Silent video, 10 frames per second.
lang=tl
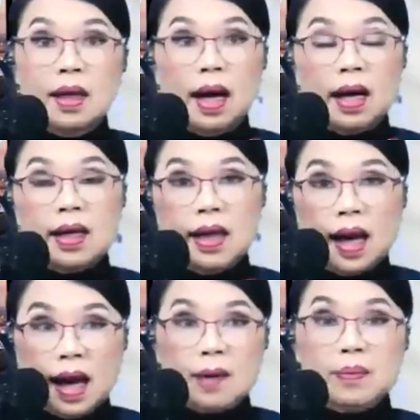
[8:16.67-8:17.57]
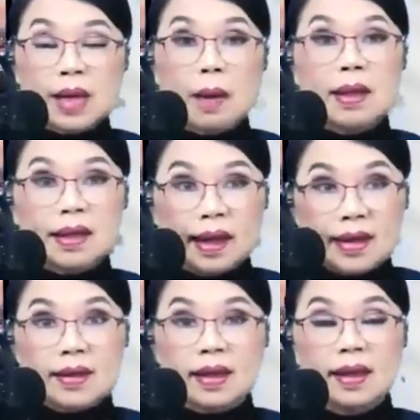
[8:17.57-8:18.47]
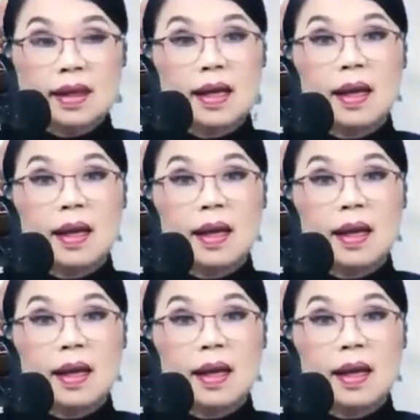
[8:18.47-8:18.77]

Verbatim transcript: ang hinahanap namin kasi